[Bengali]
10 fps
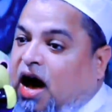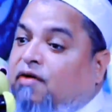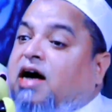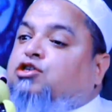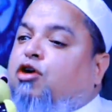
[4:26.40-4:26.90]

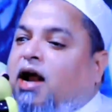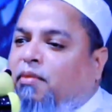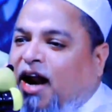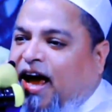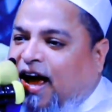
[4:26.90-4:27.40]
আওয়াজ করে
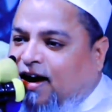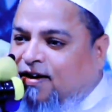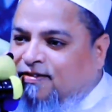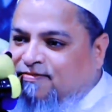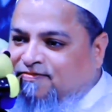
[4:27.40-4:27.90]
বলেন
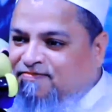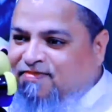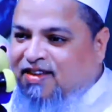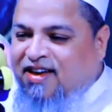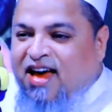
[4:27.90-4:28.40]

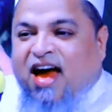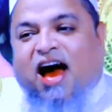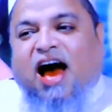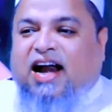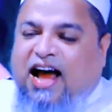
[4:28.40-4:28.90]

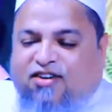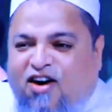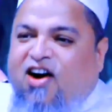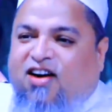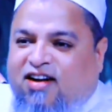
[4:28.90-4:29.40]
আর
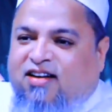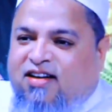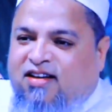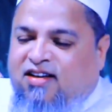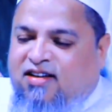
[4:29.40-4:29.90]
এখন
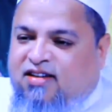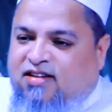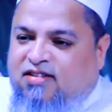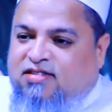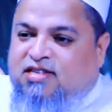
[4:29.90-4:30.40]

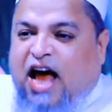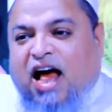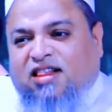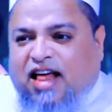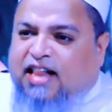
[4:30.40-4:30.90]

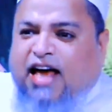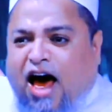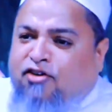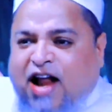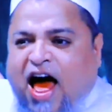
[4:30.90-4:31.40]
চান্দা
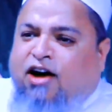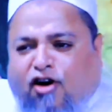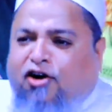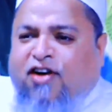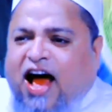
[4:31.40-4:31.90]
দেও না
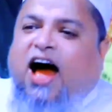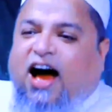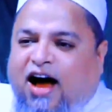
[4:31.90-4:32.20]
করো না